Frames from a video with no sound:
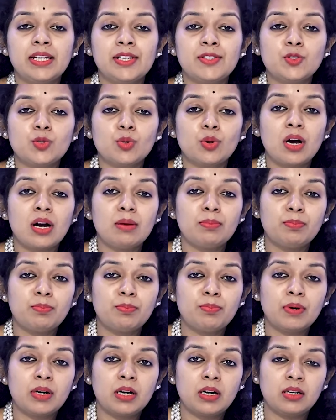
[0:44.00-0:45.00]
ये जो
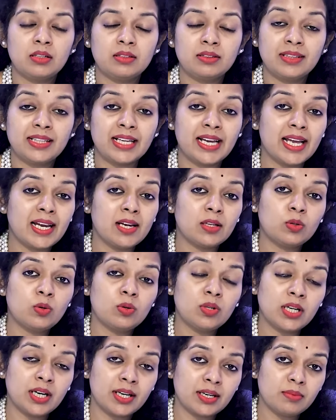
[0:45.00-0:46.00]
आप तेल
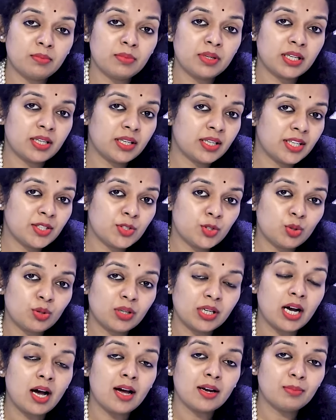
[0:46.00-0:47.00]
को गरम करके
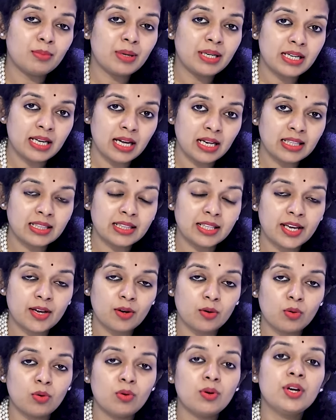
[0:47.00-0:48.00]
जो कान में
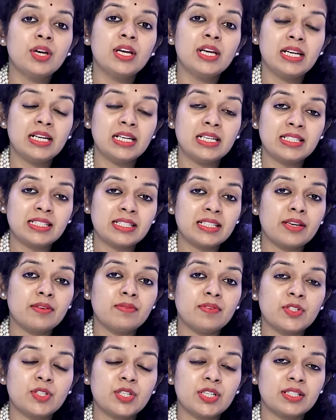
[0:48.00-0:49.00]
डालते हो
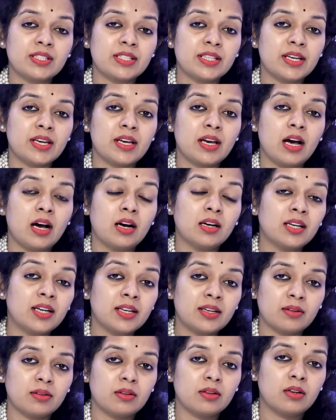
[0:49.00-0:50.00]
इसके वजह से
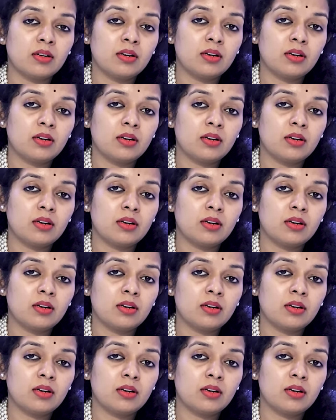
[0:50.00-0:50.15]
अगर